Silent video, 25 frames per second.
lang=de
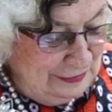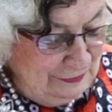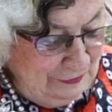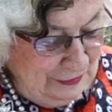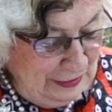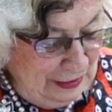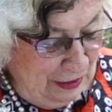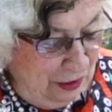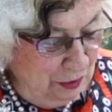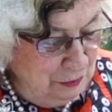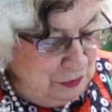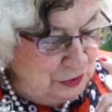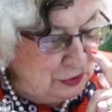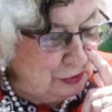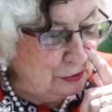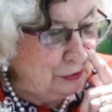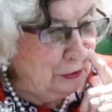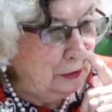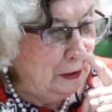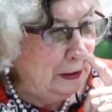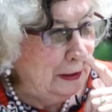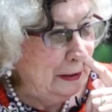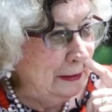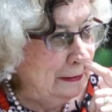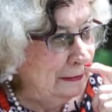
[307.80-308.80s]
Wir haben
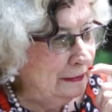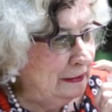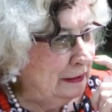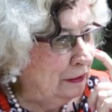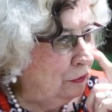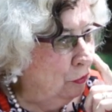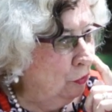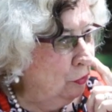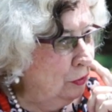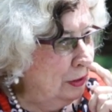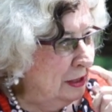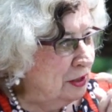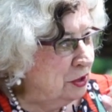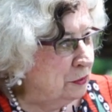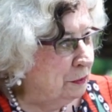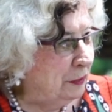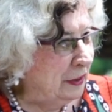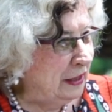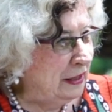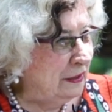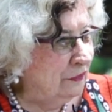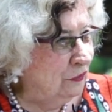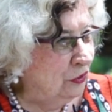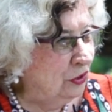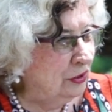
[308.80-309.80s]
sogar in Tirol ein
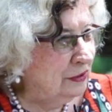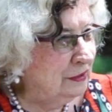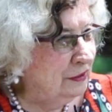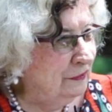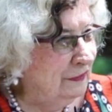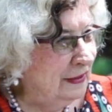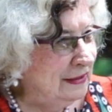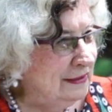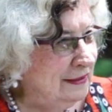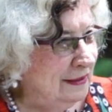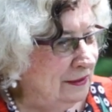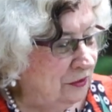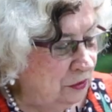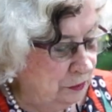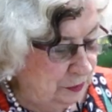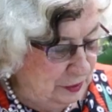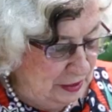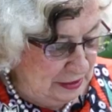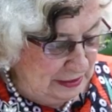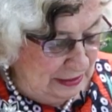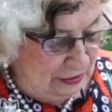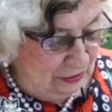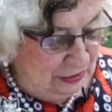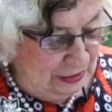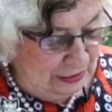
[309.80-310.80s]
Sprichwort, ich weiß nicht, ob
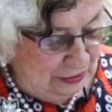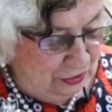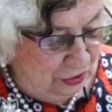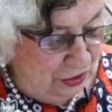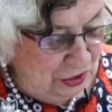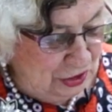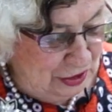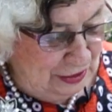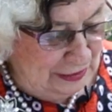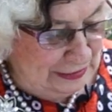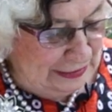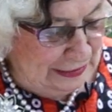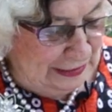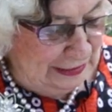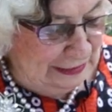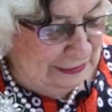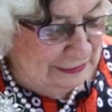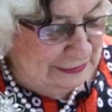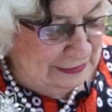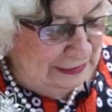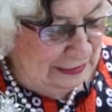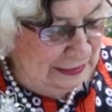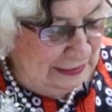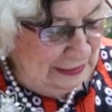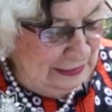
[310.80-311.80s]
das auch in Deutschland
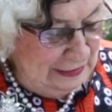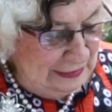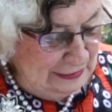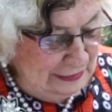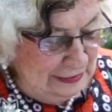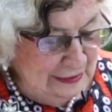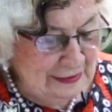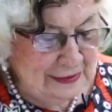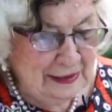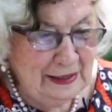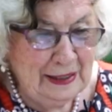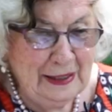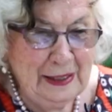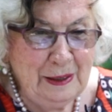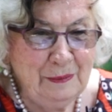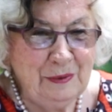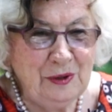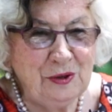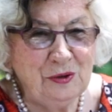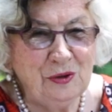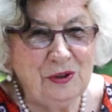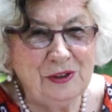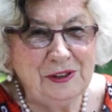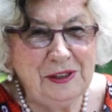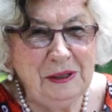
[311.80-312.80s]
gilt, dass die
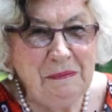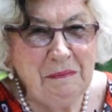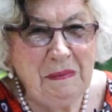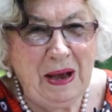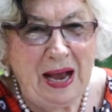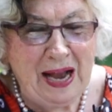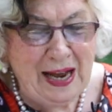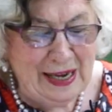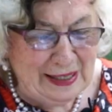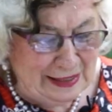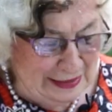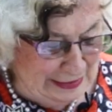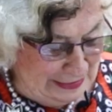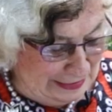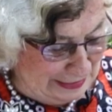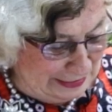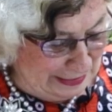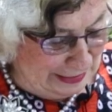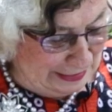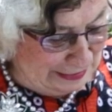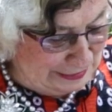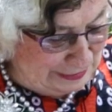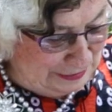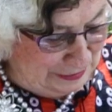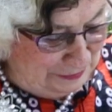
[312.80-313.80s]
Liebe durch den Magen
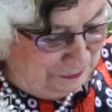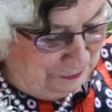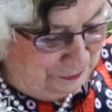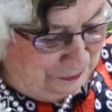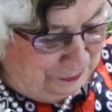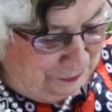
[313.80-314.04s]
geht.